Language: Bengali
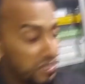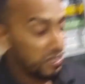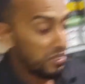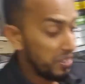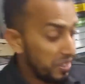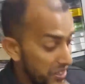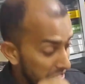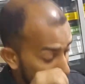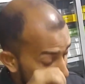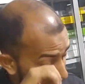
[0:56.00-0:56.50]
তো
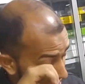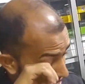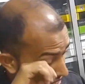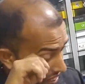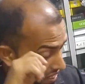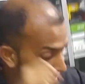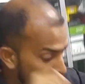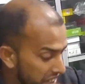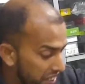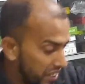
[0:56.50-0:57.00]
এর
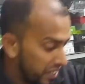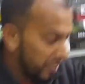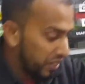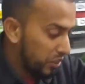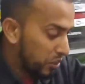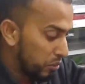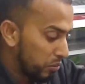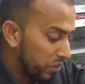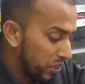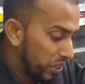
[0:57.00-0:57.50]

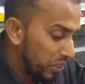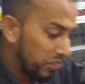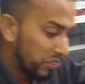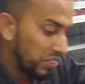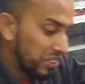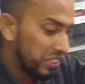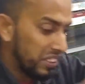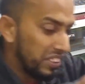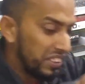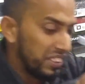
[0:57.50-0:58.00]
সুবিধা
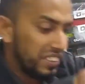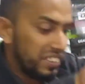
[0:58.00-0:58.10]
হচ্ছে